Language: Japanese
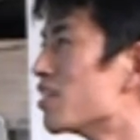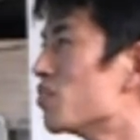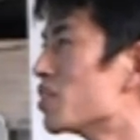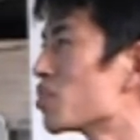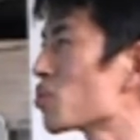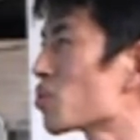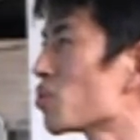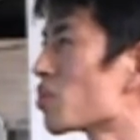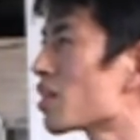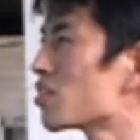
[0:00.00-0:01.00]

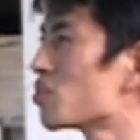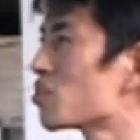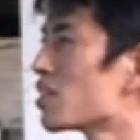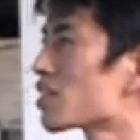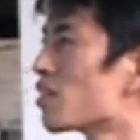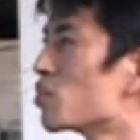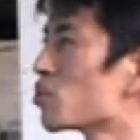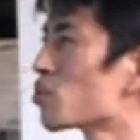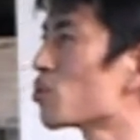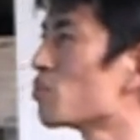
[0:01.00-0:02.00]
メソッド保管するとなぜか
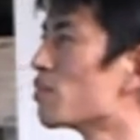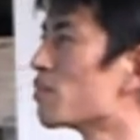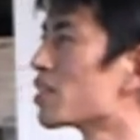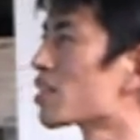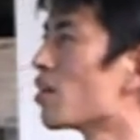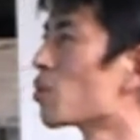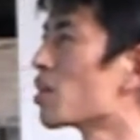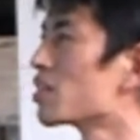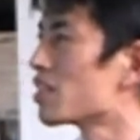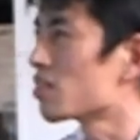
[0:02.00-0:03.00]
メソッド名までしか保
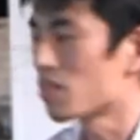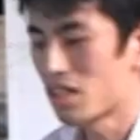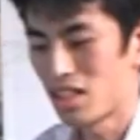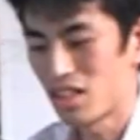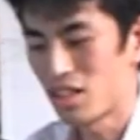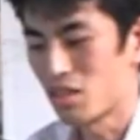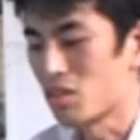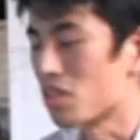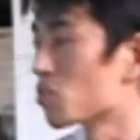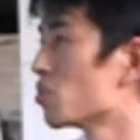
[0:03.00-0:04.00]
管してくれないってい
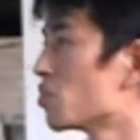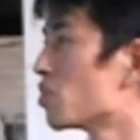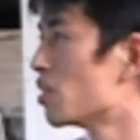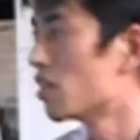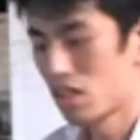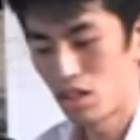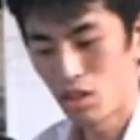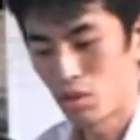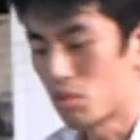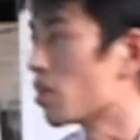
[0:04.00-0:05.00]
う謎の
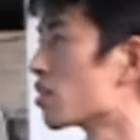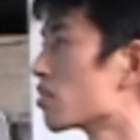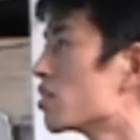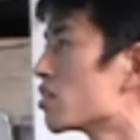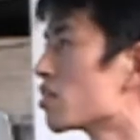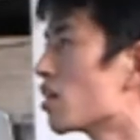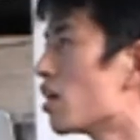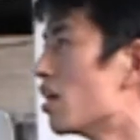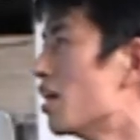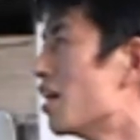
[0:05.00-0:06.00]
仕様があるんです
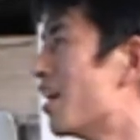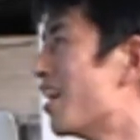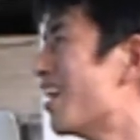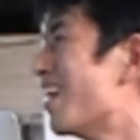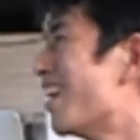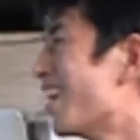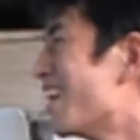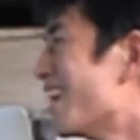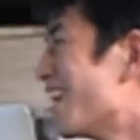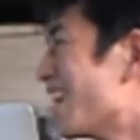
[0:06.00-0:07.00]
が
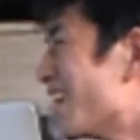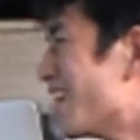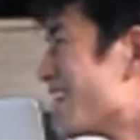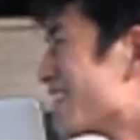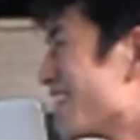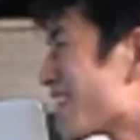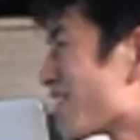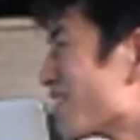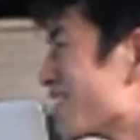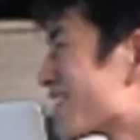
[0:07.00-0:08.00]
で
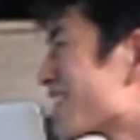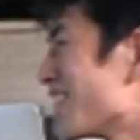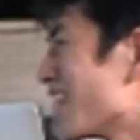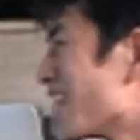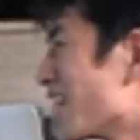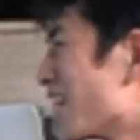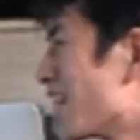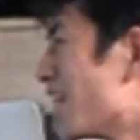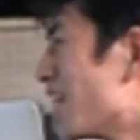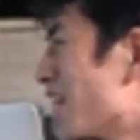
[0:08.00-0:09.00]
こいつで
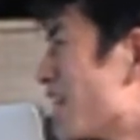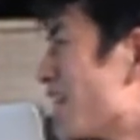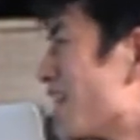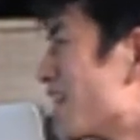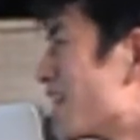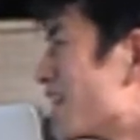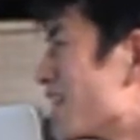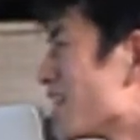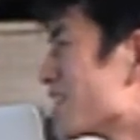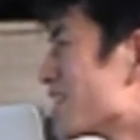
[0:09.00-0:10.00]

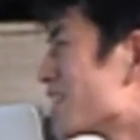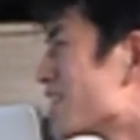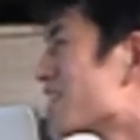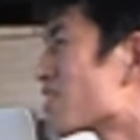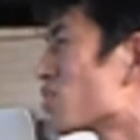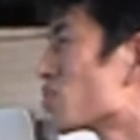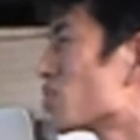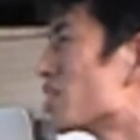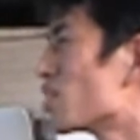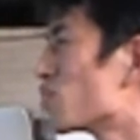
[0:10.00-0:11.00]
ダン
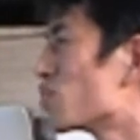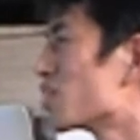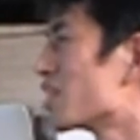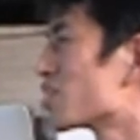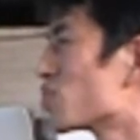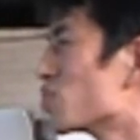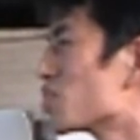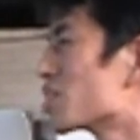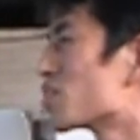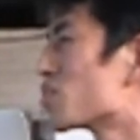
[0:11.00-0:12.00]

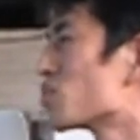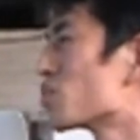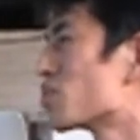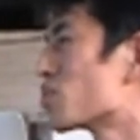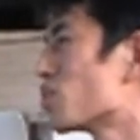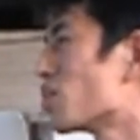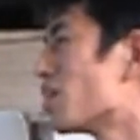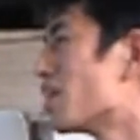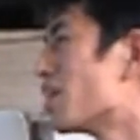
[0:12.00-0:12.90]
トリンアプリケーションを実行すると